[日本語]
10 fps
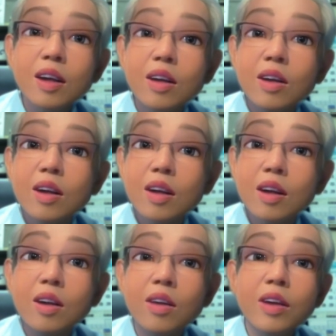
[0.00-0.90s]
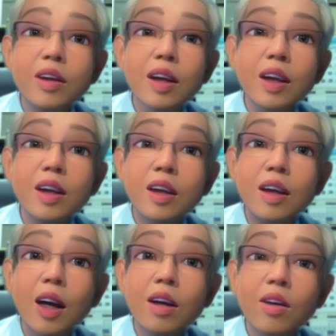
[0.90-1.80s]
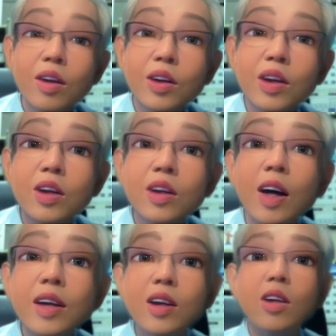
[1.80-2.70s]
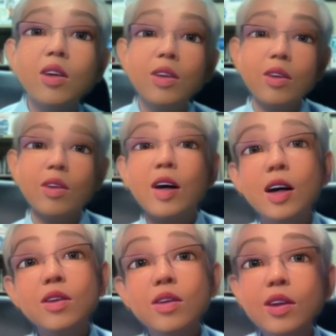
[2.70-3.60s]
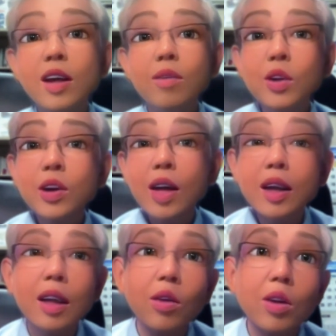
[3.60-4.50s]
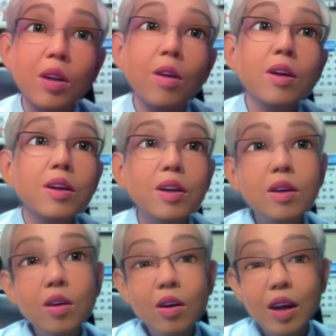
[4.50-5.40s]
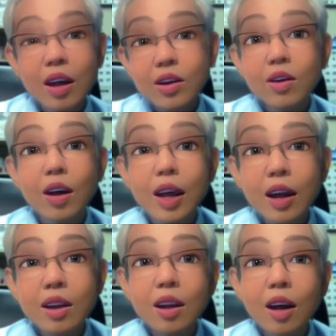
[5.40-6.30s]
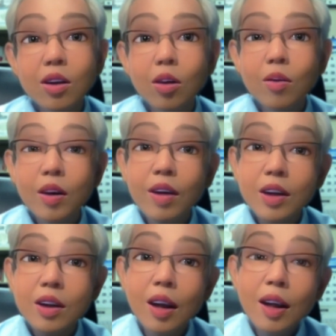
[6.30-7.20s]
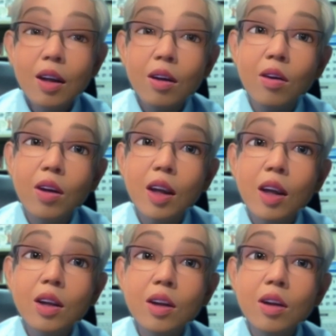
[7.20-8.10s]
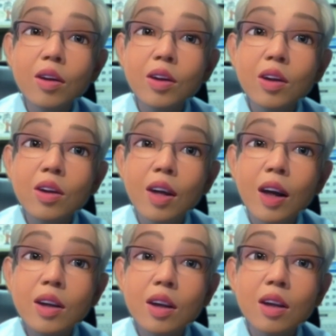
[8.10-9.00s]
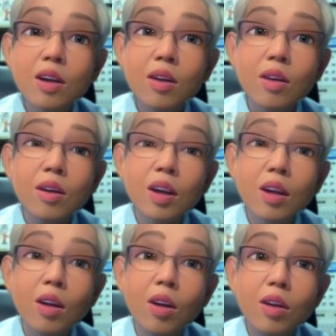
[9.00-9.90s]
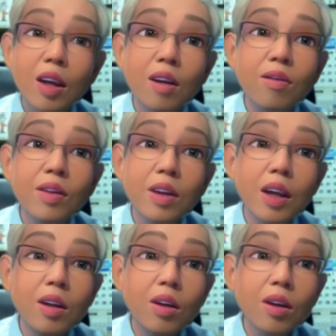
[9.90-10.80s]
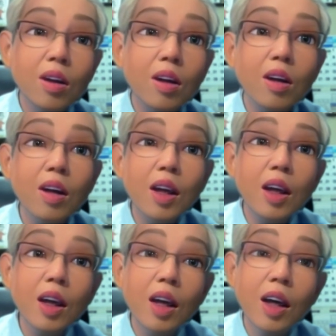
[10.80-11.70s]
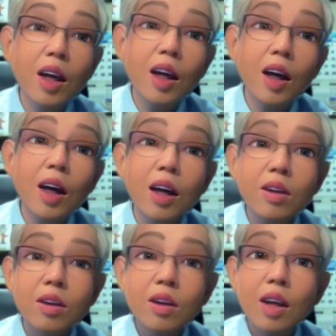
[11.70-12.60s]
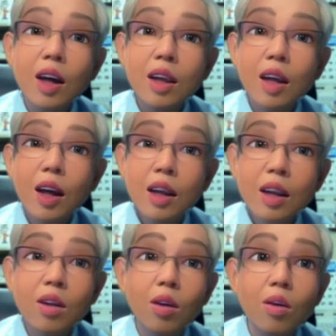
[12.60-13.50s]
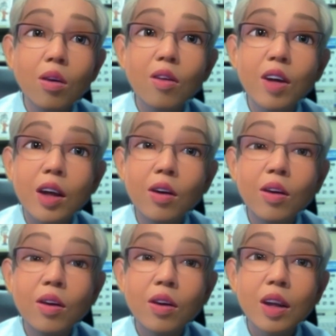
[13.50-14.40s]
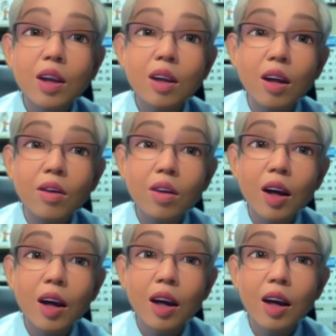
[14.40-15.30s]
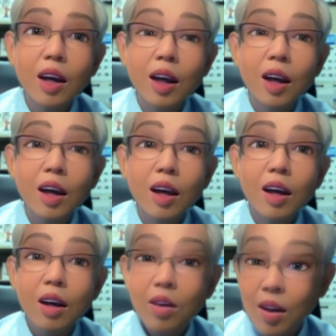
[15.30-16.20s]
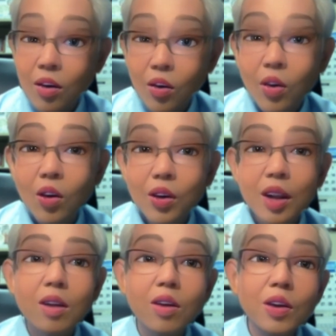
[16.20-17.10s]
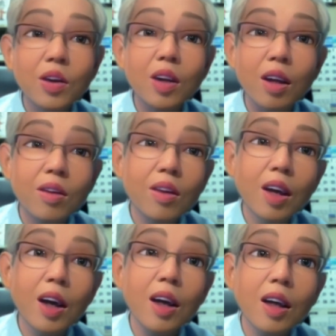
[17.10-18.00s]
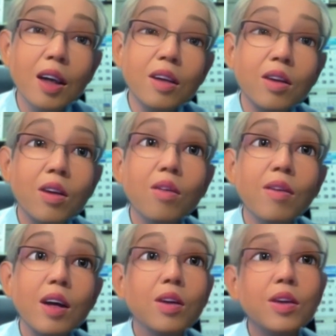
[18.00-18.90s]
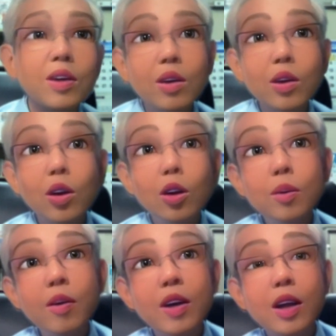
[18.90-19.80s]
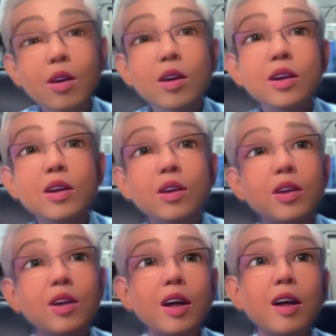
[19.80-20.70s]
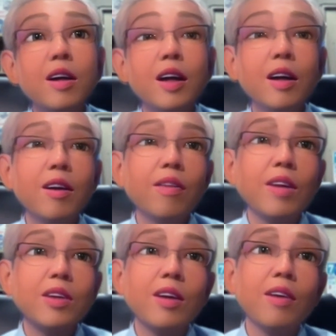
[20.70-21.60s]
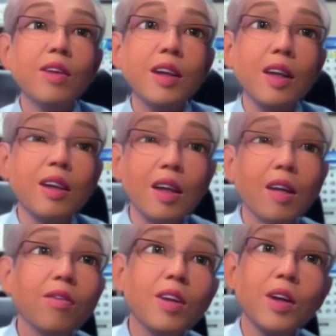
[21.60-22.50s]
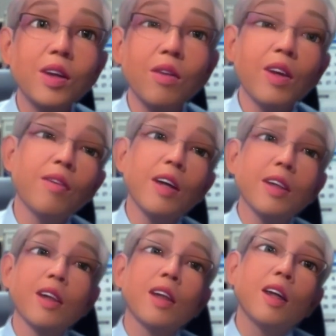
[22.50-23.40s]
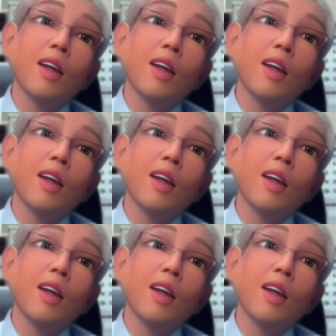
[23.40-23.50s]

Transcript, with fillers: そうですね、最後のじゅうはちというのがあるので、ぶつかった時というのを明日はやりたいと思います。これで一応じゅうはち種類のテンプレートのエーアール がないところまでフォローできたので、えー、フォローできることになるので、それをまあ今週の土曜日までということで、えー、まずは目指してみようと思います。